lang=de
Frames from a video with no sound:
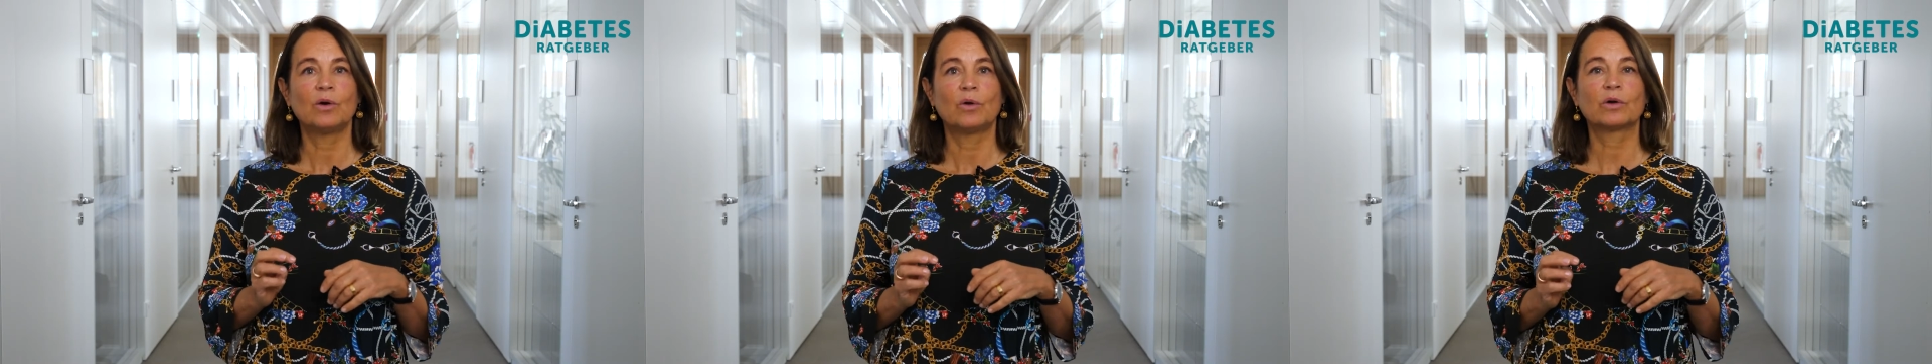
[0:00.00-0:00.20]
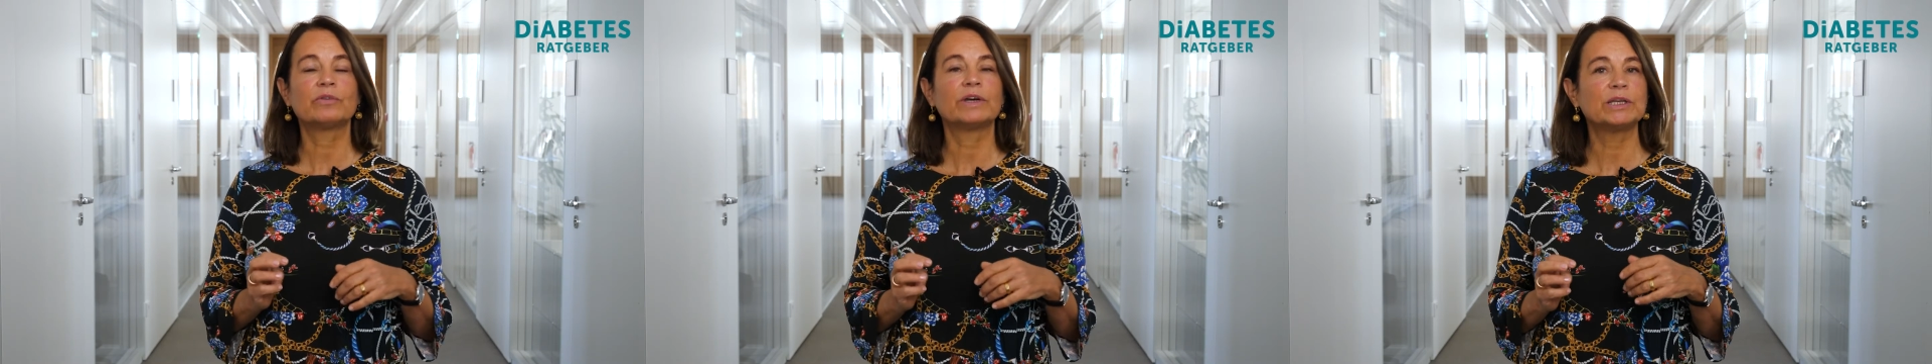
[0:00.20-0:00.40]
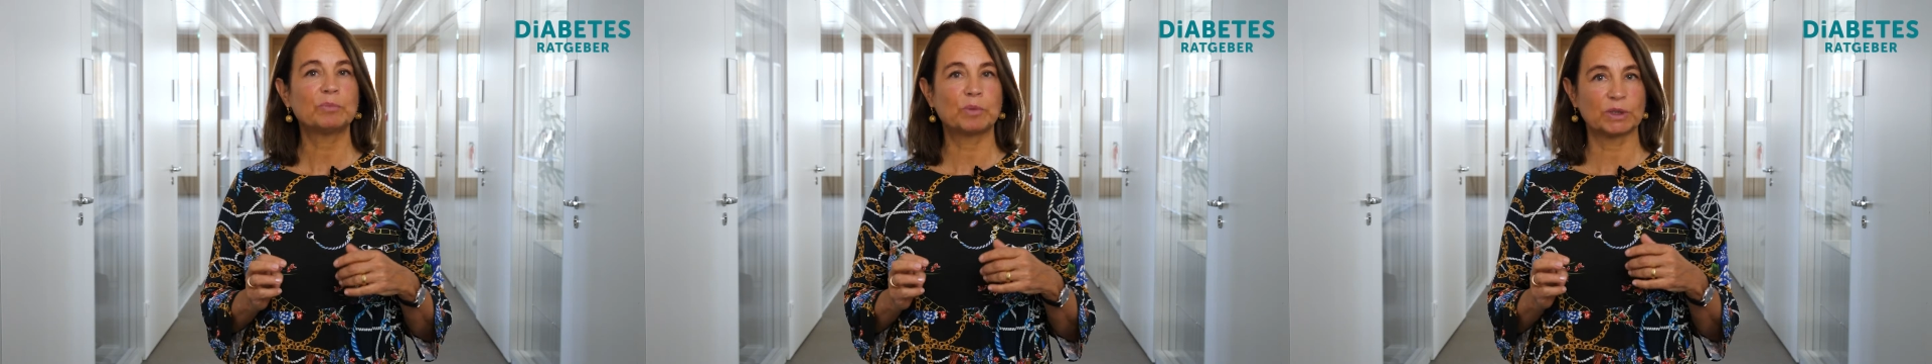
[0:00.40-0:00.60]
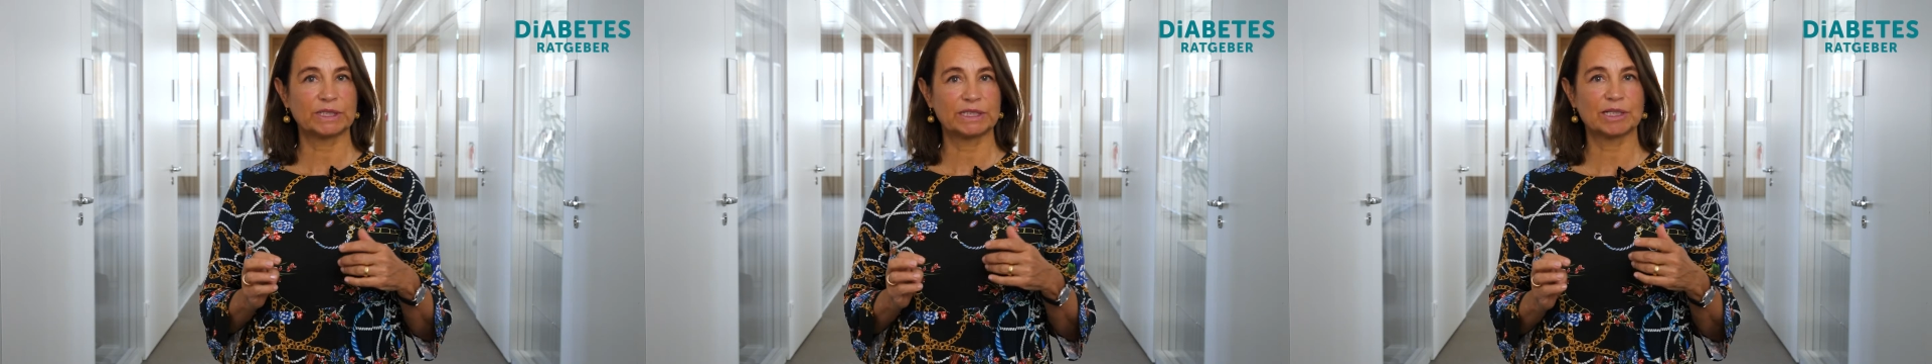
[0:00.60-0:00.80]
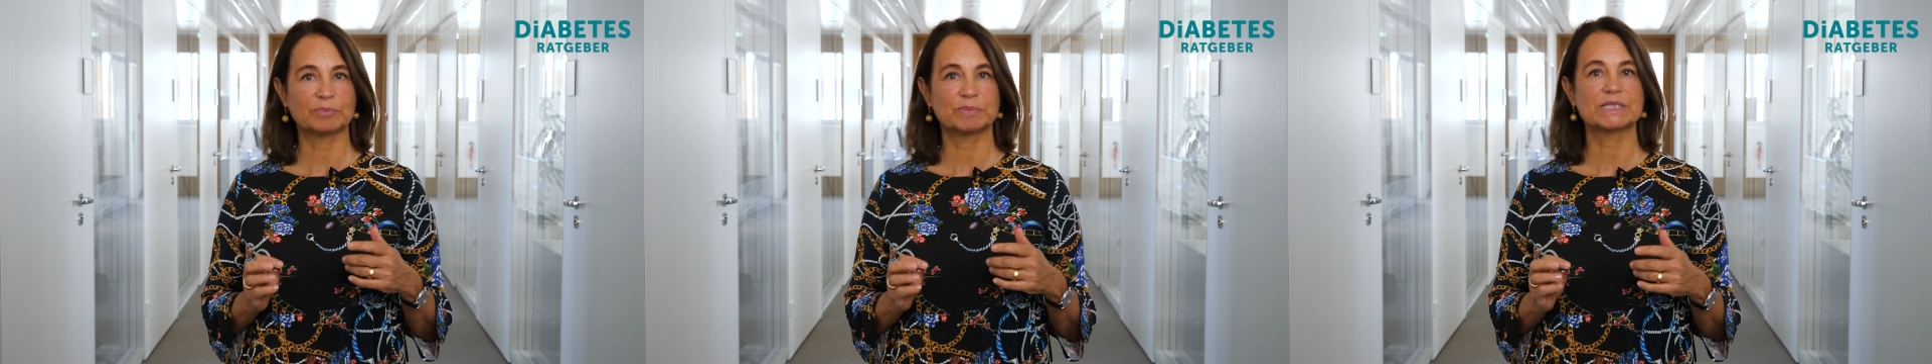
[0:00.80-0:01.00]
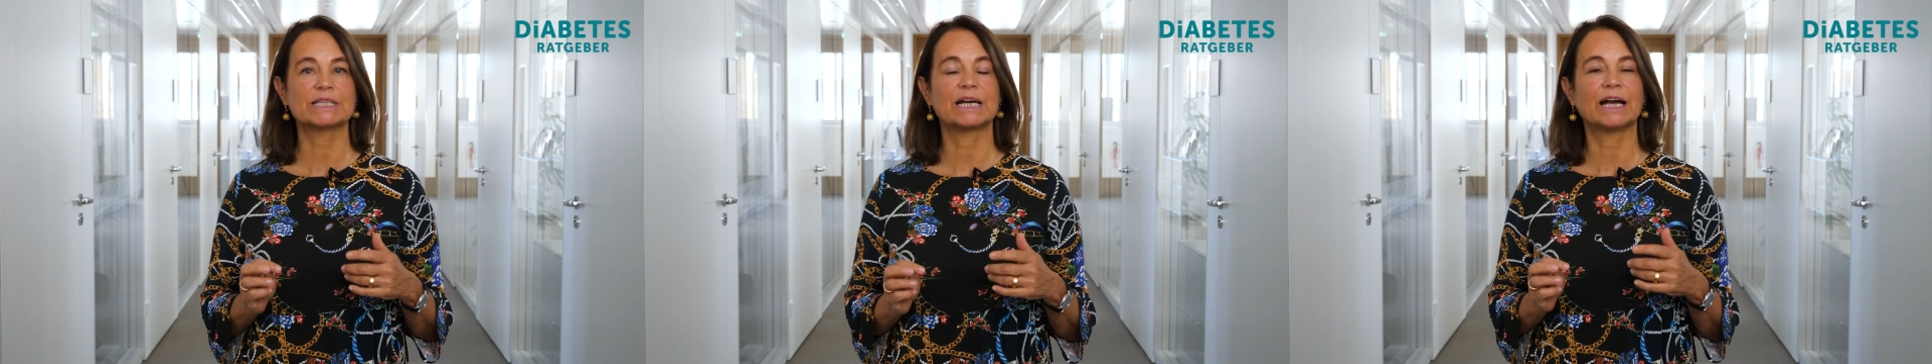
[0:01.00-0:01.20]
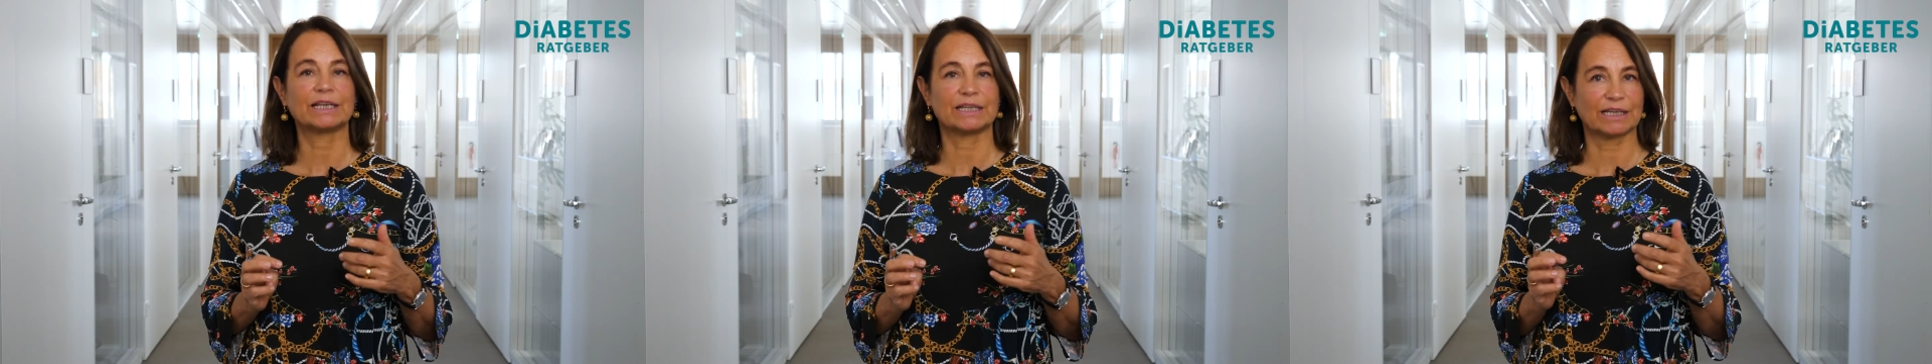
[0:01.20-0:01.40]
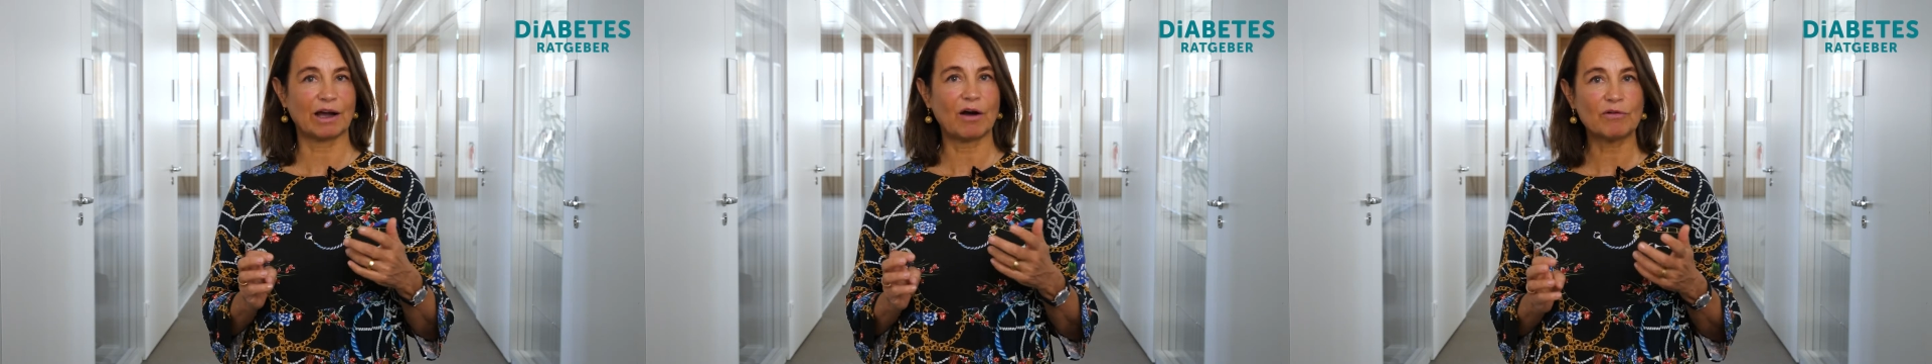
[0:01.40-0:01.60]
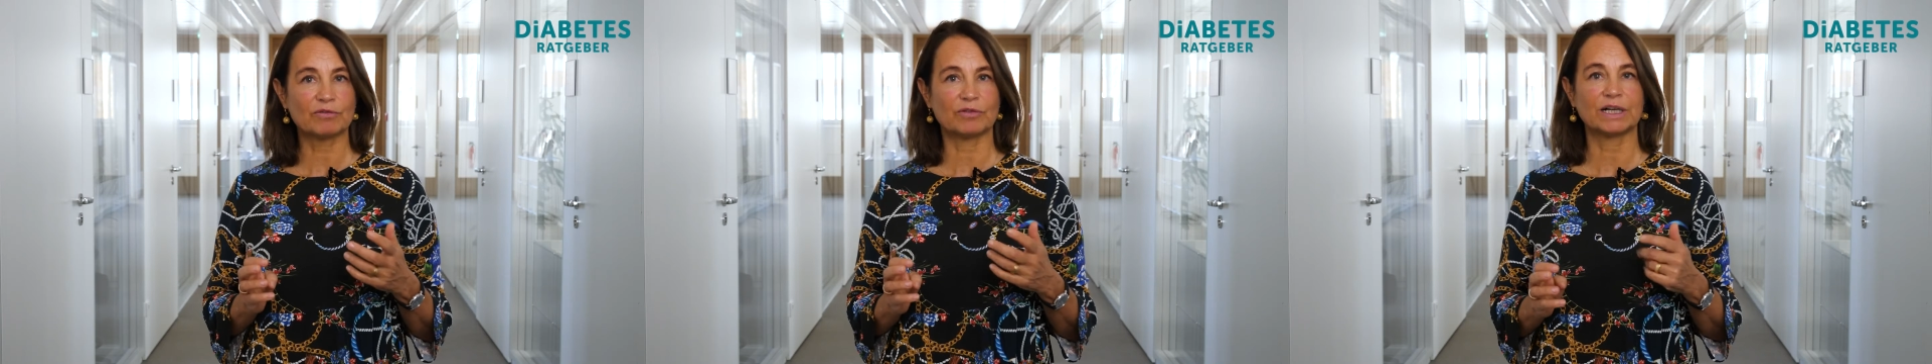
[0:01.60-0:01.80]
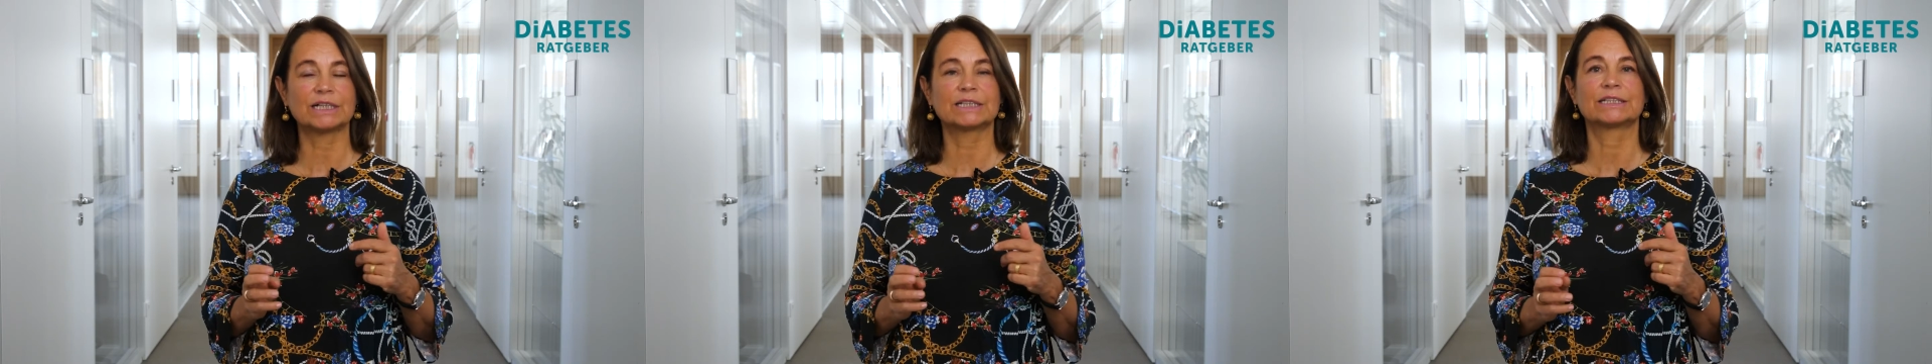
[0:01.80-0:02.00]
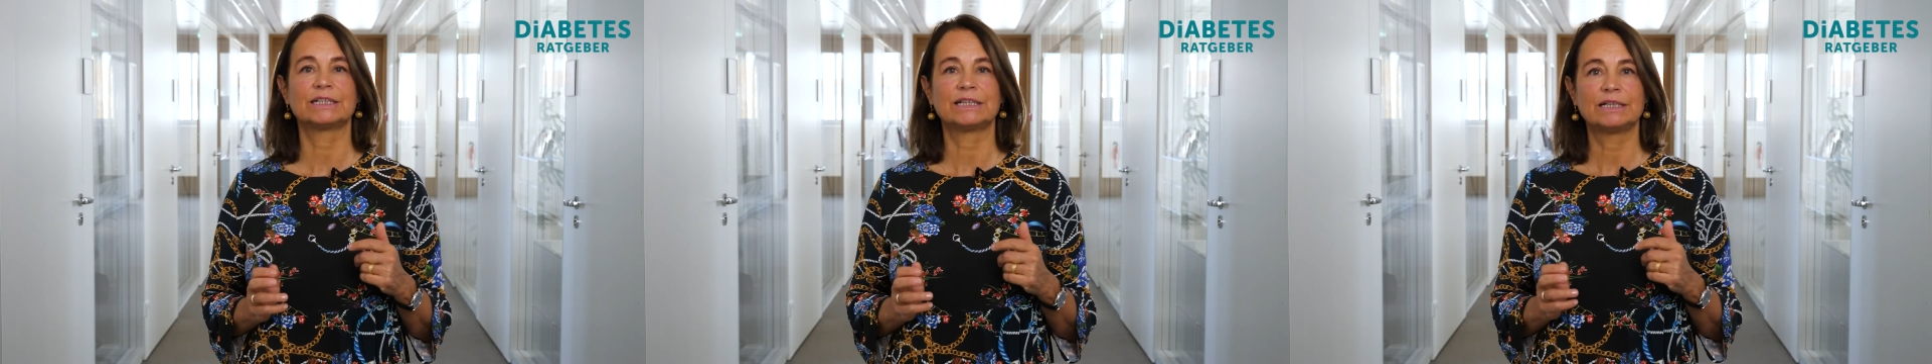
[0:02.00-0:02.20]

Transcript: Und wenn die Politik bis dahin nicht aufwacht,